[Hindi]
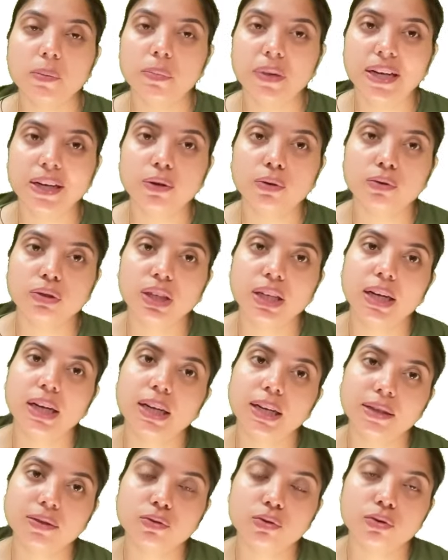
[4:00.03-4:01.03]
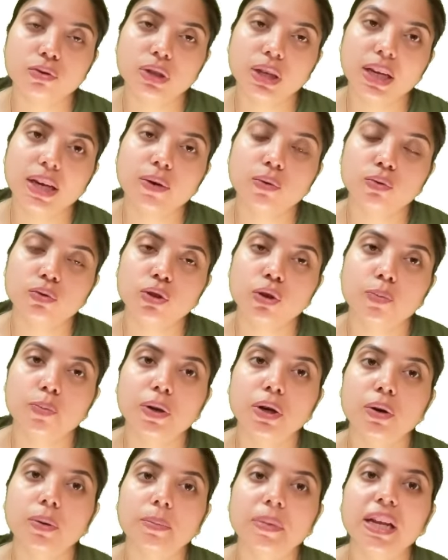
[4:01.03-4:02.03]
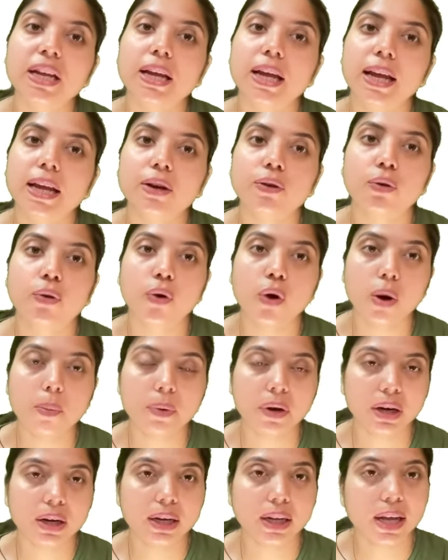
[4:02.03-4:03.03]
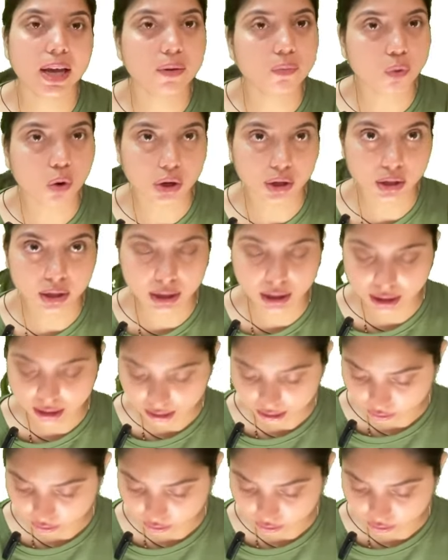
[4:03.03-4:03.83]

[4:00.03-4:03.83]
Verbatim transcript: एक प्लेट होती है डिस्क होती है उसके ऊपर हमने एक ड्रॉप रखनी है वाटर की